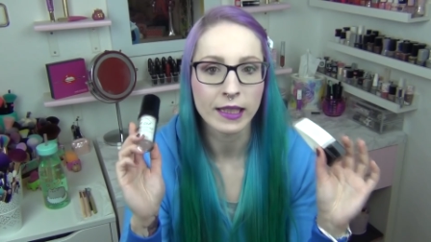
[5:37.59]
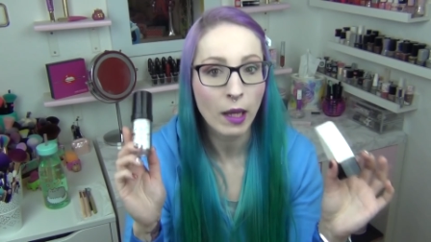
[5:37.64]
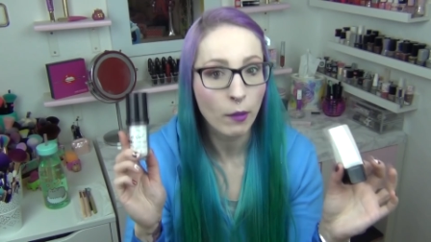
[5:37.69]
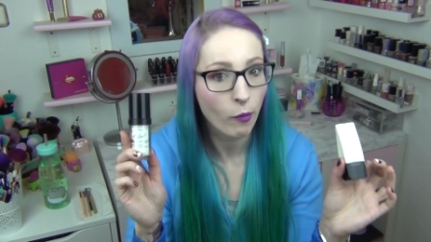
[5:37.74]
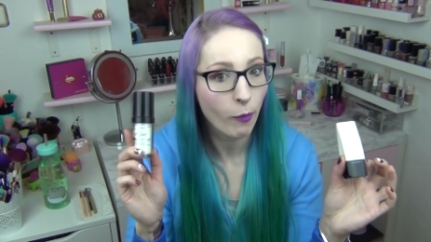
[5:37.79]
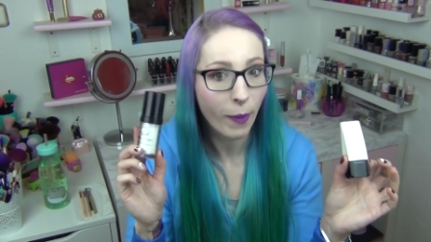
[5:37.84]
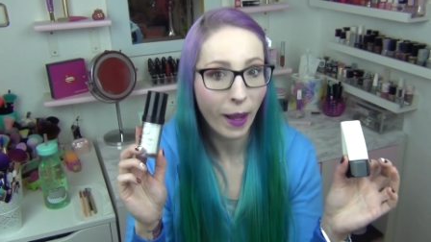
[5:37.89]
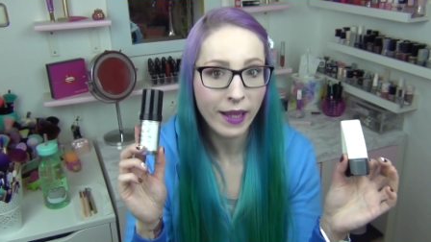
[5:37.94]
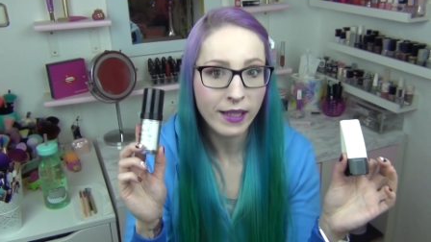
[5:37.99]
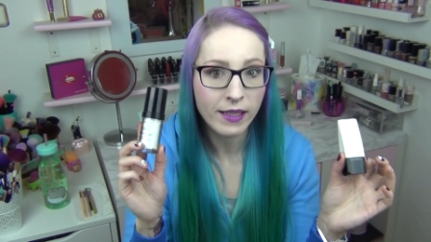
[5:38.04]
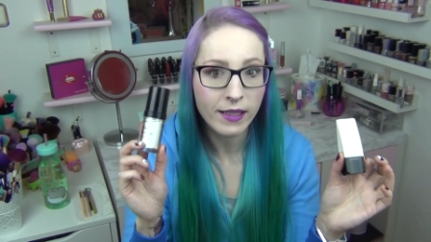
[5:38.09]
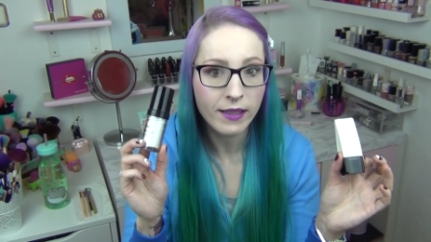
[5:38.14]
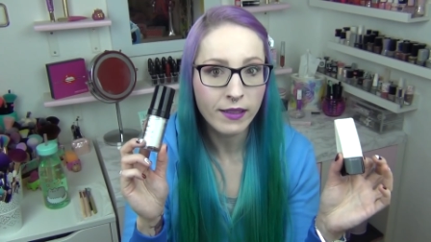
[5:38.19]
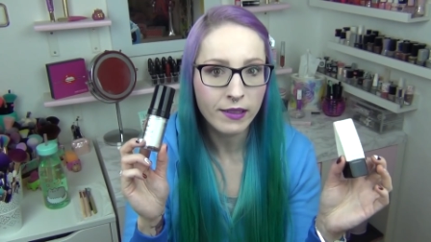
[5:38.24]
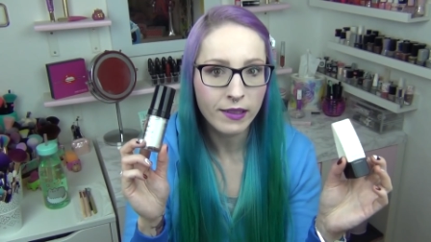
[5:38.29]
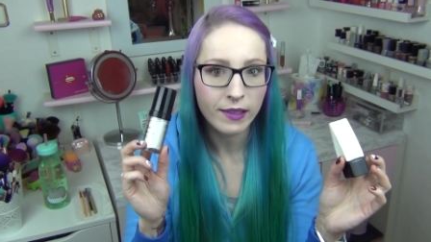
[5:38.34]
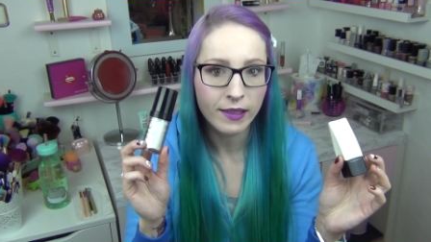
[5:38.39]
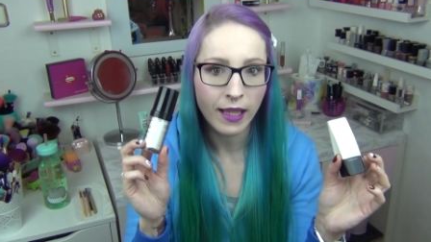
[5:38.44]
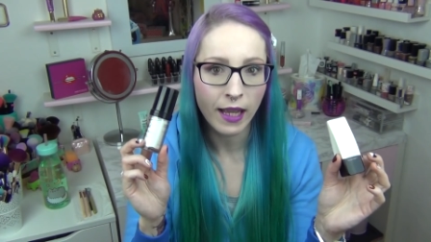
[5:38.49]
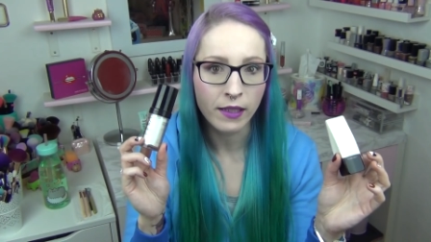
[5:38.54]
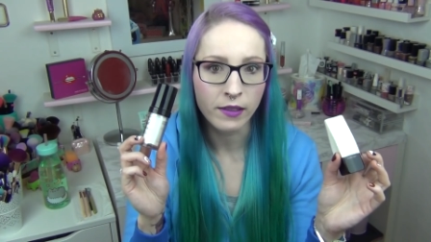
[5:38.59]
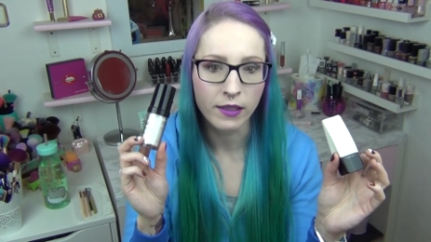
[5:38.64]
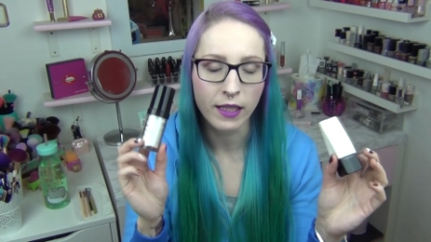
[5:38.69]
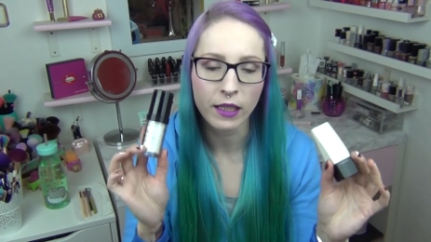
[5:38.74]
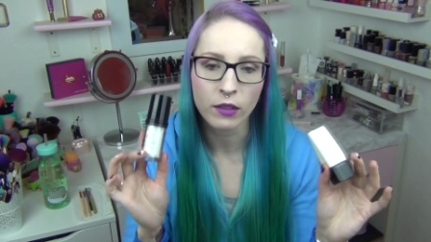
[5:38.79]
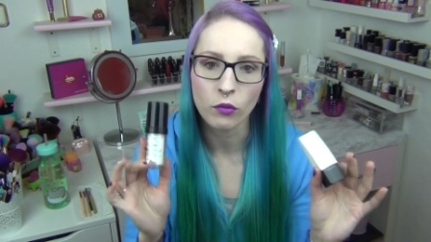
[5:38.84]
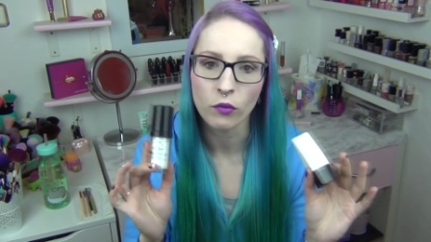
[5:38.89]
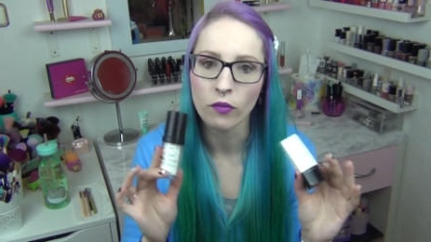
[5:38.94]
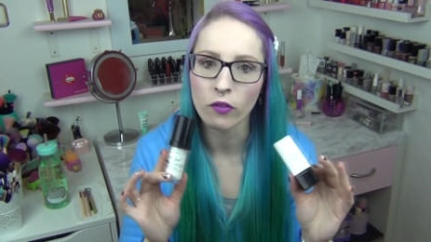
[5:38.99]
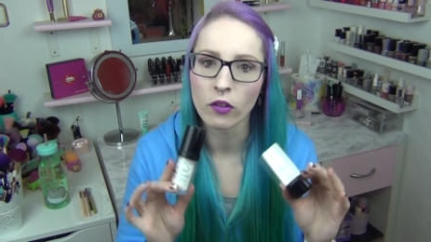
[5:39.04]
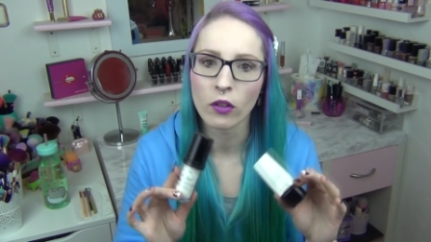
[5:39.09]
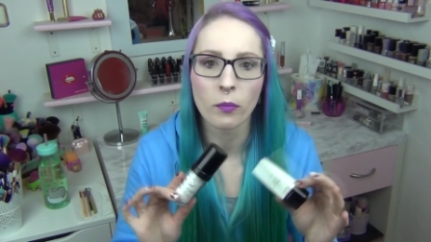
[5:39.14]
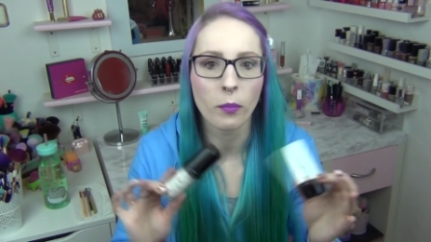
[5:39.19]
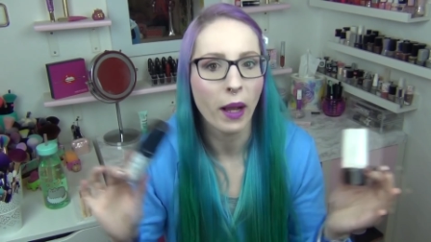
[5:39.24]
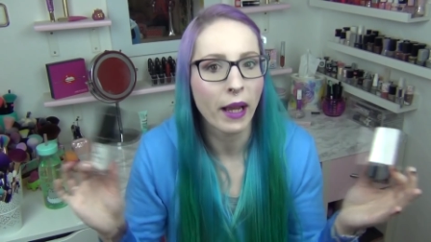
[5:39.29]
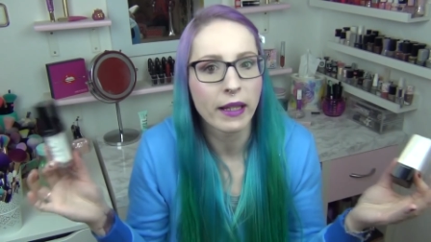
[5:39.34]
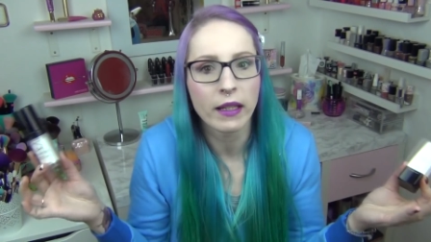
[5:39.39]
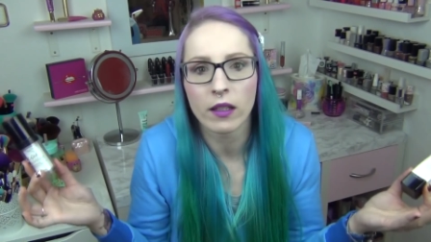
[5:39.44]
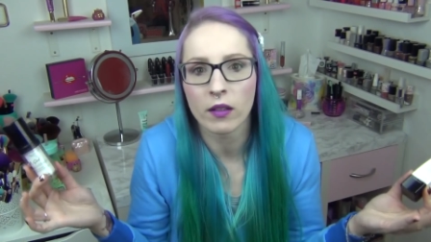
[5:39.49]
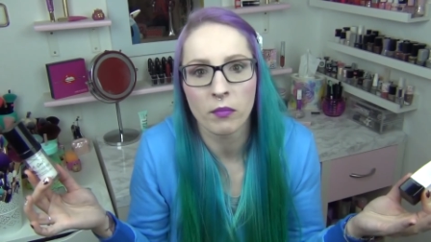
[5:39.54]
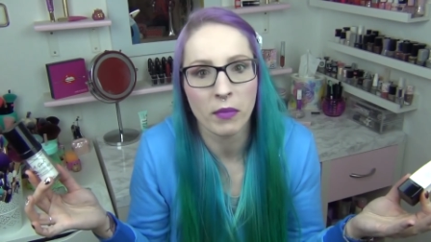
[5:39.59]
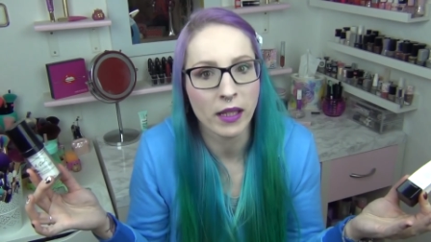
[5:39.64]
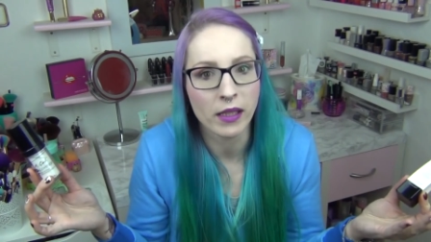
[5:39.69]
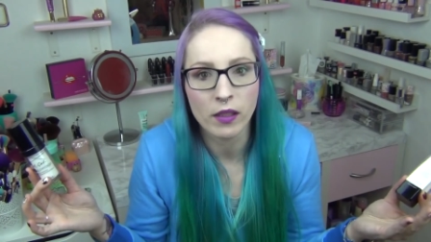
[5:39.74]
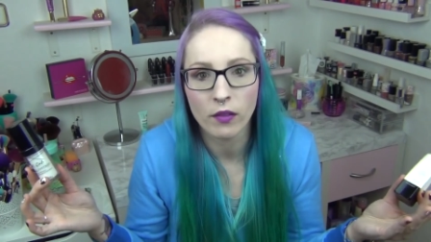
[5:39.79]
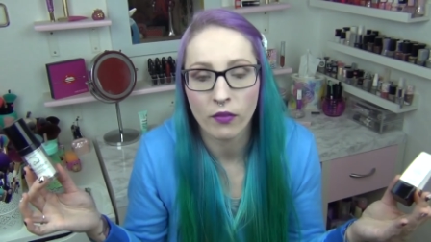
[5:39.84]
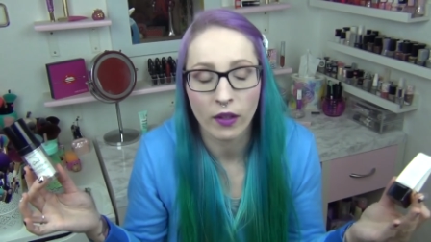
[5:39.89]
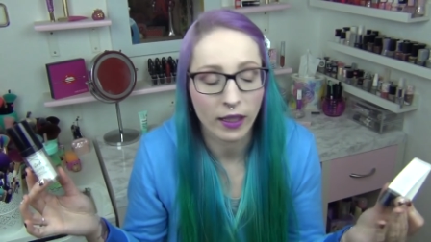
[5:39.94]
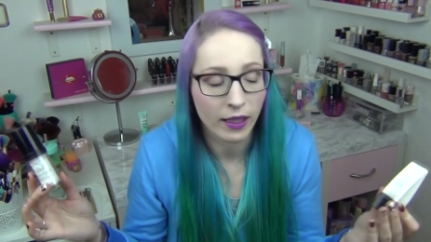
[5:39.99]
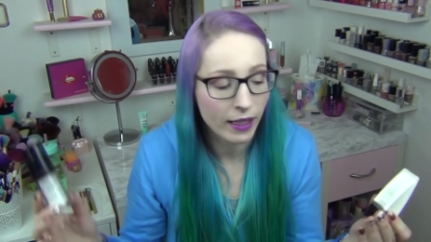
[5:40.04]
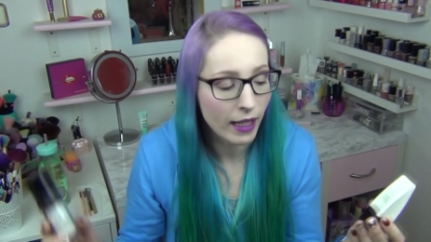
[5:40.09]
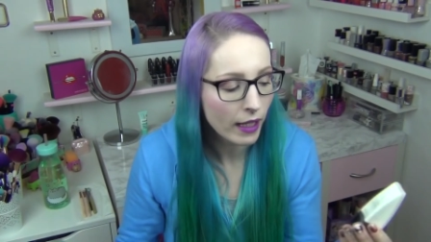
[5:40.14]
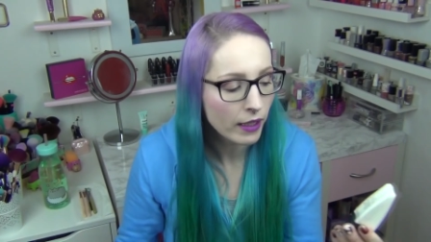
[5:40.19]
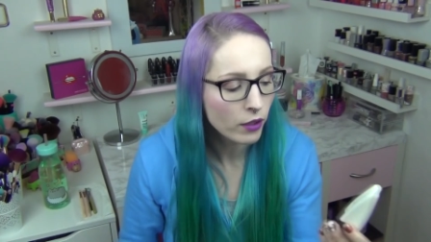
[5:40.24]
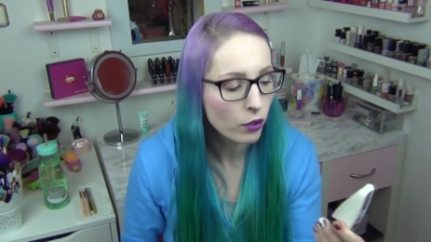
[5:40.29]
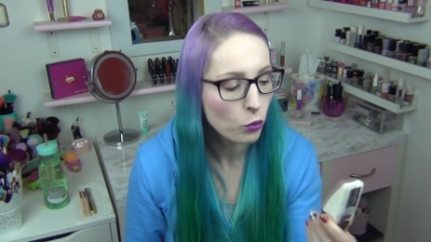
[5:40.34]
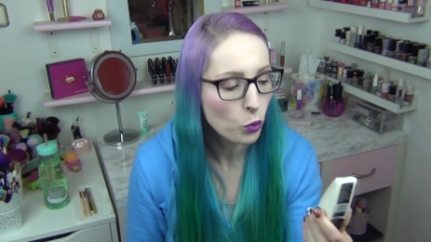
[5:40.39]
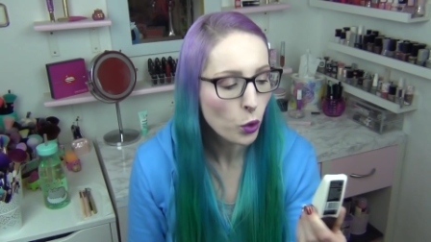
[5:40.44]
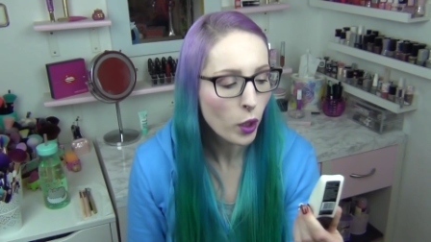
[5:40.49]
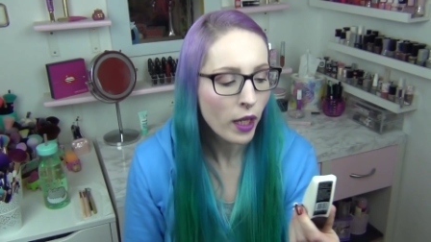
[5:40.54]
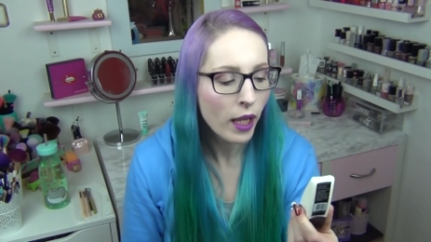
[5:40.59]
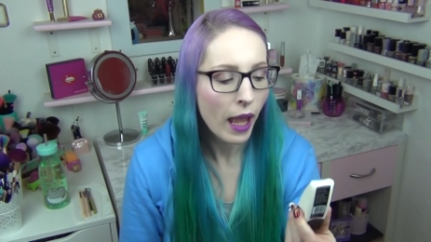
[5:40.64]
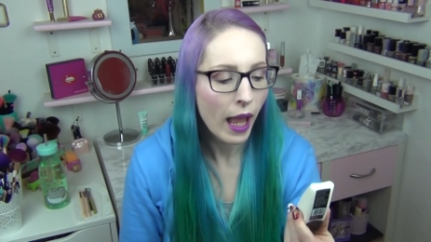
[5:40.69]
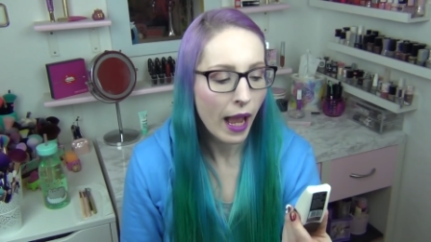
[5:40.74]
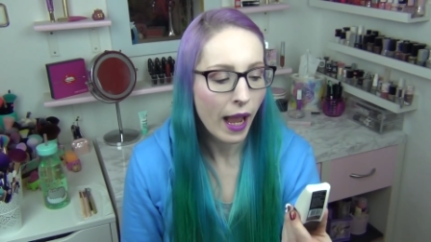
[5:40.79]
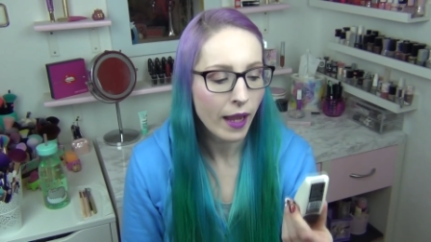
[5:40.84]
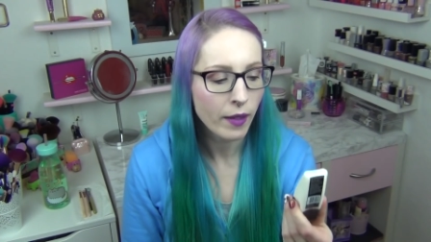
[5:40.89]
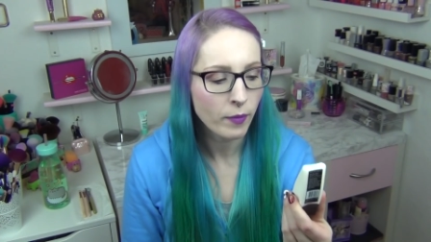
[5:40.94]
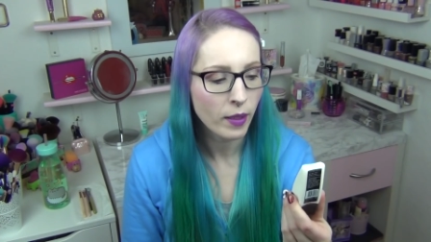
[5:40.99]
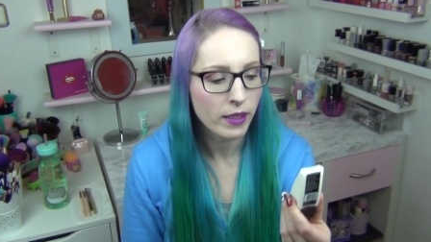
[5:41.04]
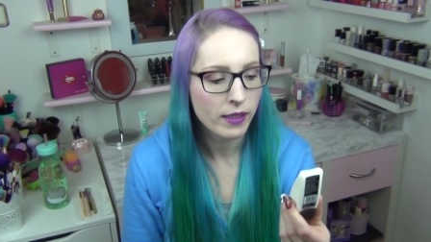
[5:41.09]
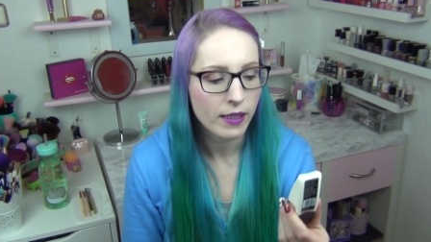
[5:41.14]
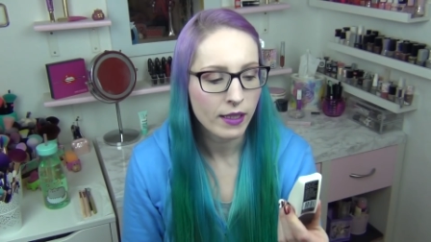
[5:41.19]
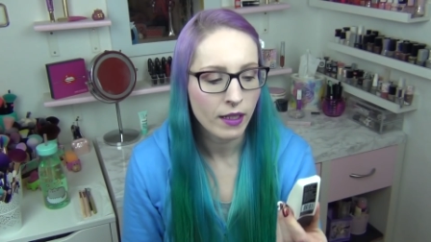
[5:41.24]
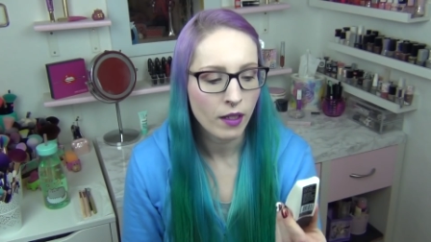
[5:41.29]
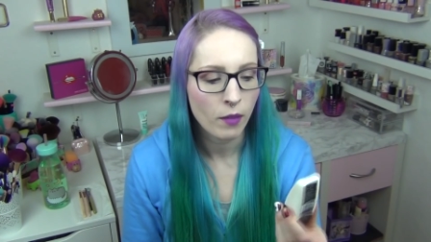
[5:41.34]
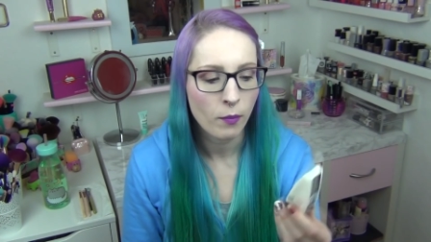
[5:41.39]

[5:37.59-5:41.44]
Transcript: Ich habe beide dieses Jahr entdeckt und finde beide im Endeffekt gleich gut. Einmal die